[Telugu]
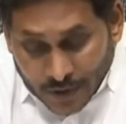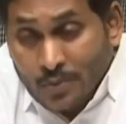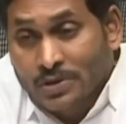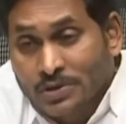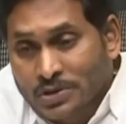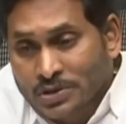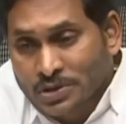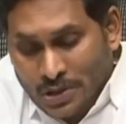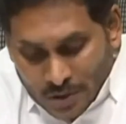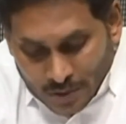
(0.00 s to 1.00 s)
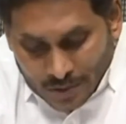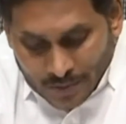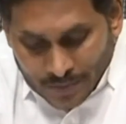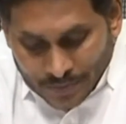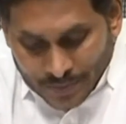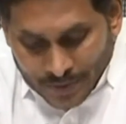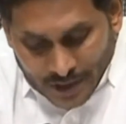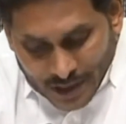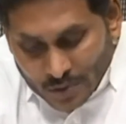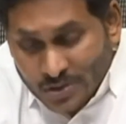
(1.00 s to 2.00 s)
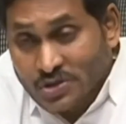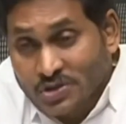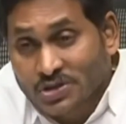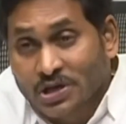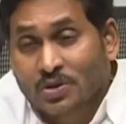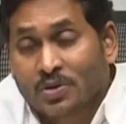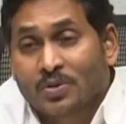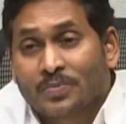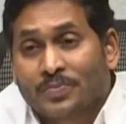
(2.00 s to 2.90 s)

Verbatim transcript: దేవుడి దృష్టిలో దేవుడి సృష్టిలో